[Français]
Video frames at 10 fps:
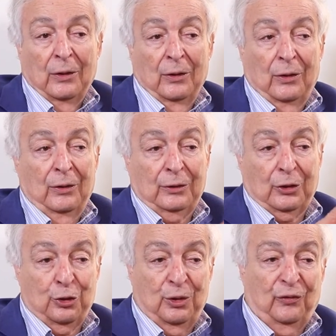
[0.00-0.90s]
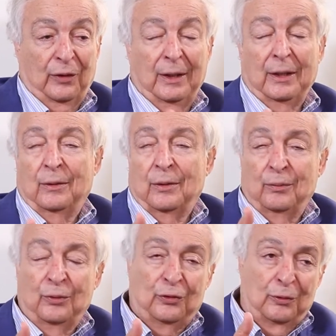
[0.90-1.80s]
euh, entre juifs et
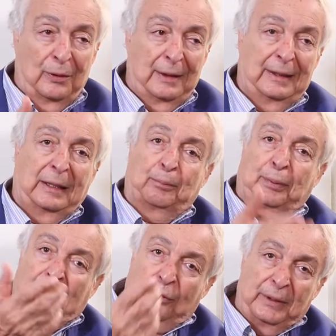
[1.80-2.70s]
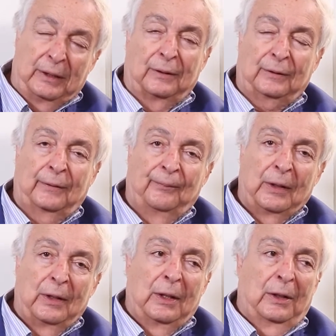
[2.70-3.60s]
musulmans, elle était prédominante
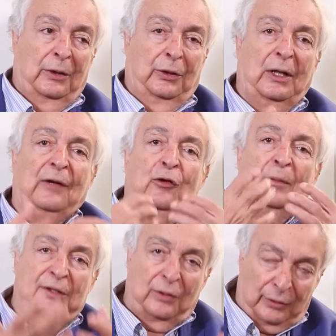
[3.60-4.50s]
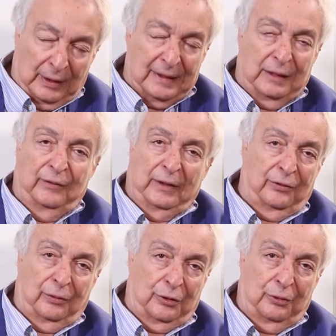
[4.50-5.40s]
dans la formation de la
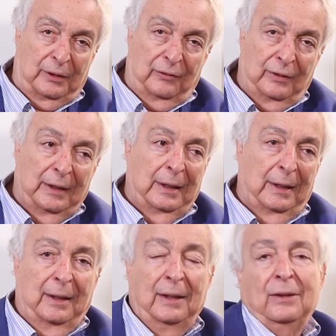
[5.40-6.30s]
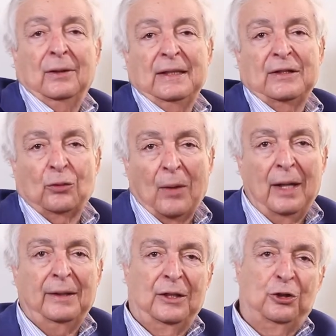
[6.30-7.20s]
civilisation juive et dans
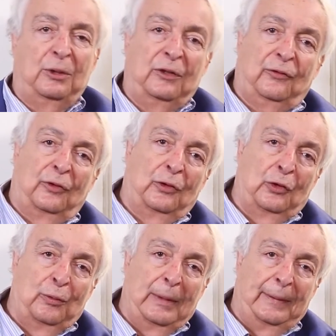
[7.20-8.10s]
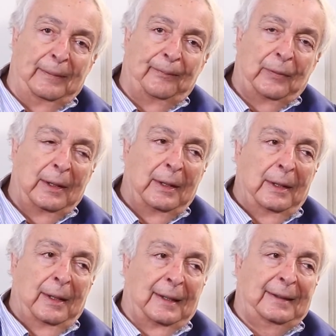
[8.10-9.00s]
l'histoire des juifs eux-mêmes.
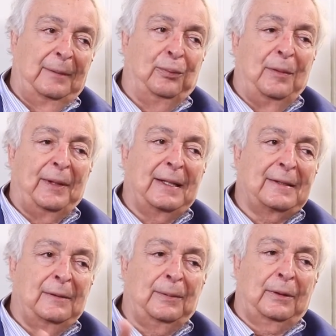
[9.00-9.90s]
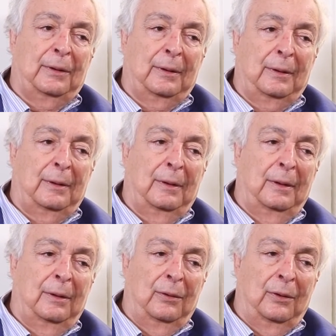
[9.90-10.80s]
À tel point, par exemple,
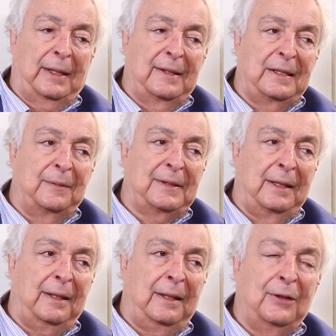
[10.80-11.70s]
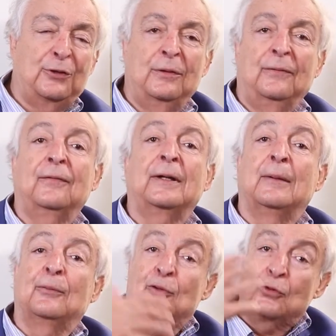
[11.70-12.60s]
qu'au XVe siècle, les juifs,
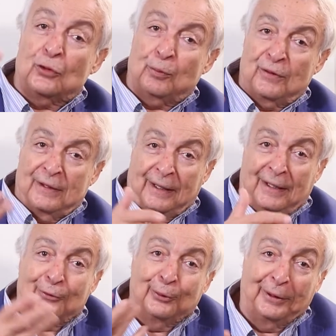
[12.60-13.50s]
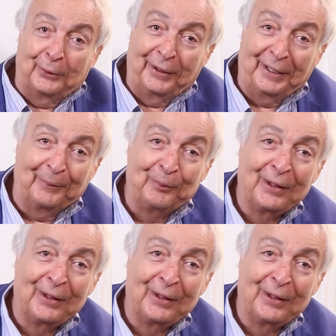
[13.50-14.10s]
qui aiment toujours se poser des questions théoriques,